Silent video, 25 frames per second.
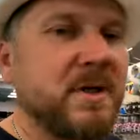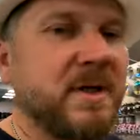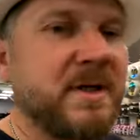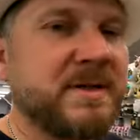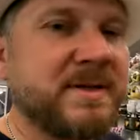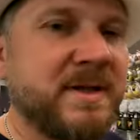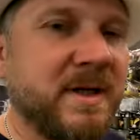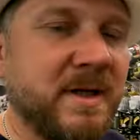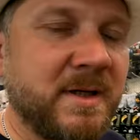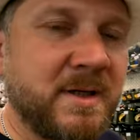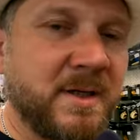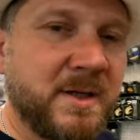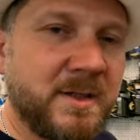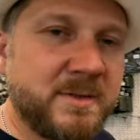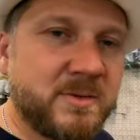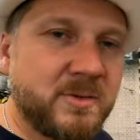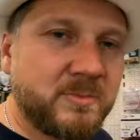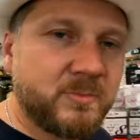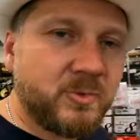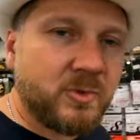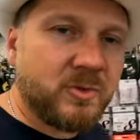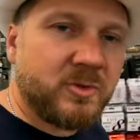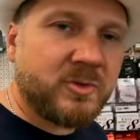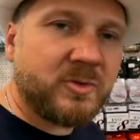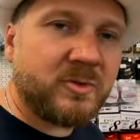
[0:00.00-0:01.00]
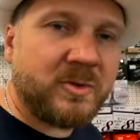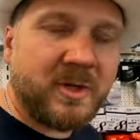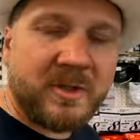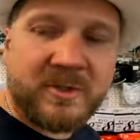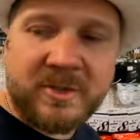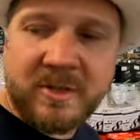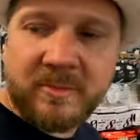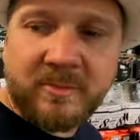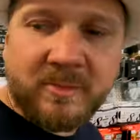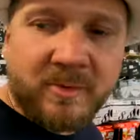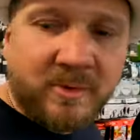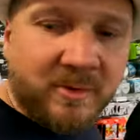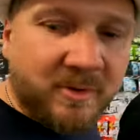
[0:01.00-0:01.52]
teraz tak, reasumując,
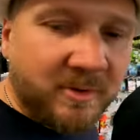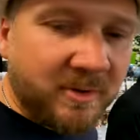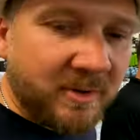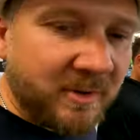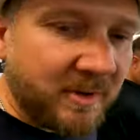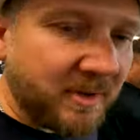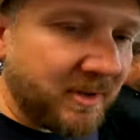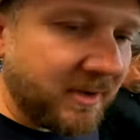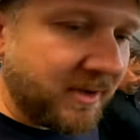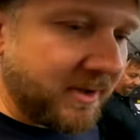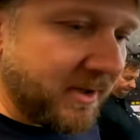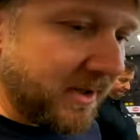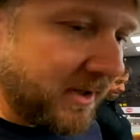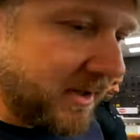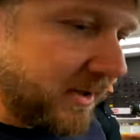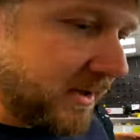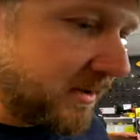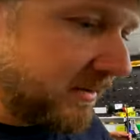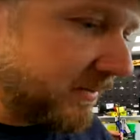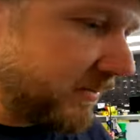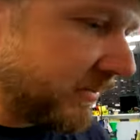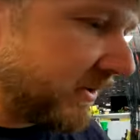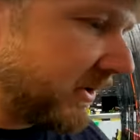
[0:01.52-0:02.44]
słuchajcie, bo y, ja